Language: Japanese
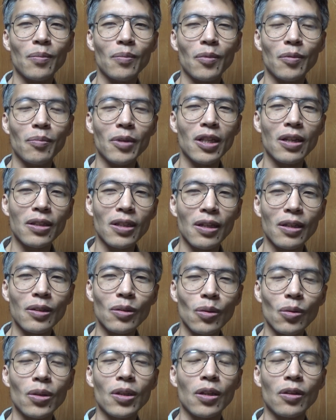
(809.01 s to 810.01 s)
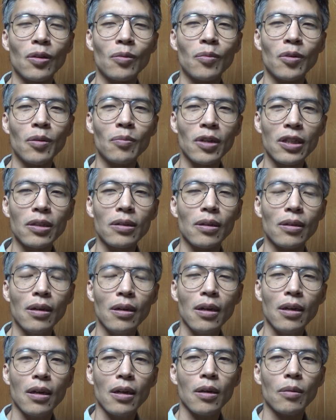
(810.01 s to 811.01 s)
もう皆さんそうだと思います。
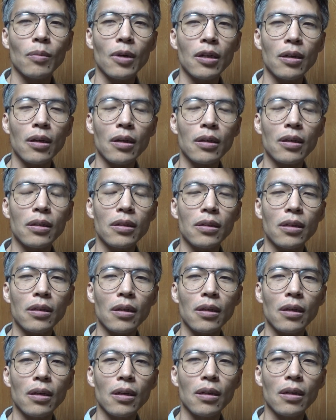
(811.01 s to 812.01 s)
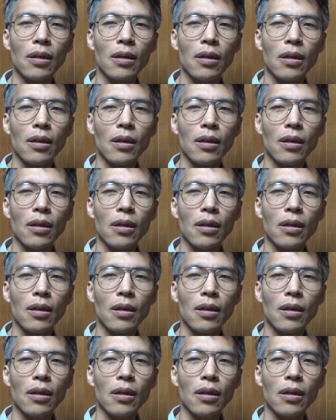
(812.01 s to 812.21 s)
まあ、歴史